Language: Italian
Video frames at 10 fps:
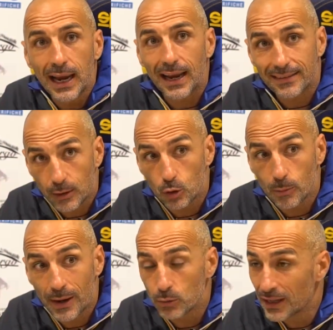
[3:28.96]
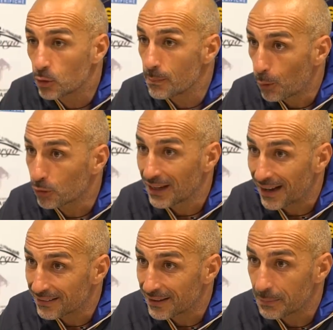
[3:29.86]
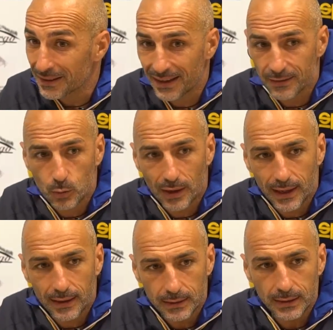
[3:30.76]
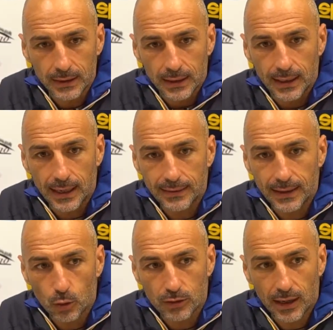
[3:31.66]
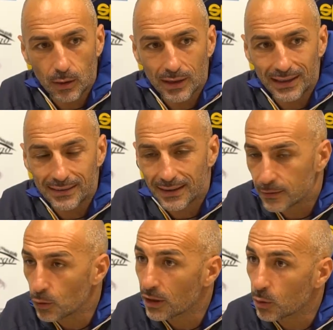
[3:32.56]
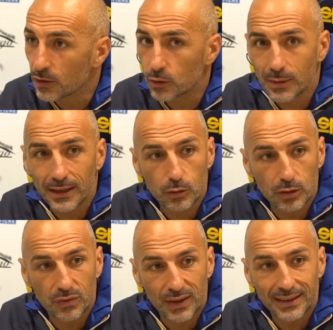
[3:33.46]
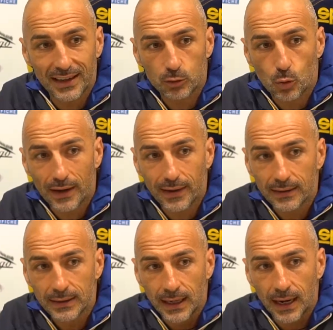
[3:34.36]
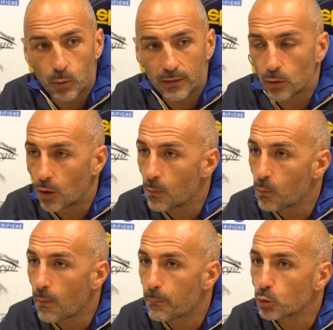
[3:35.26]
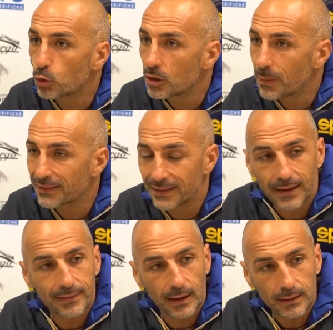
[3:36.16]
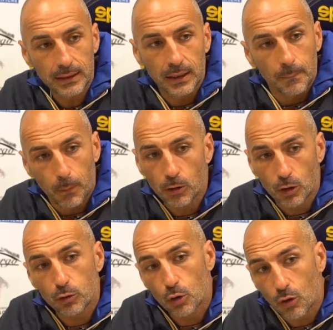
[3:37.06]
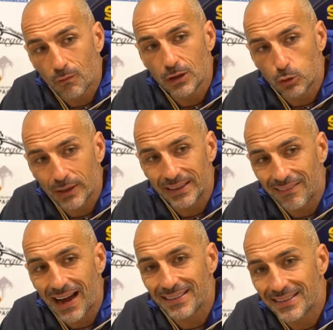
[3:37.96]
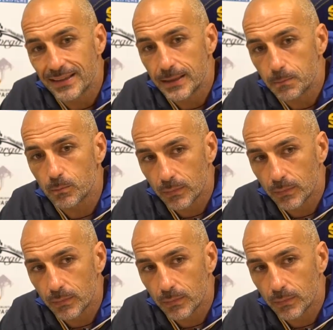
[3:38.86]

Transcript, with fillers: e secondo me è un dato importante perché la squadra eh, denota organizzazione in questo momento, difende da squadra e questo è un buon punto di partenza. Poi io sono convinto che davanti,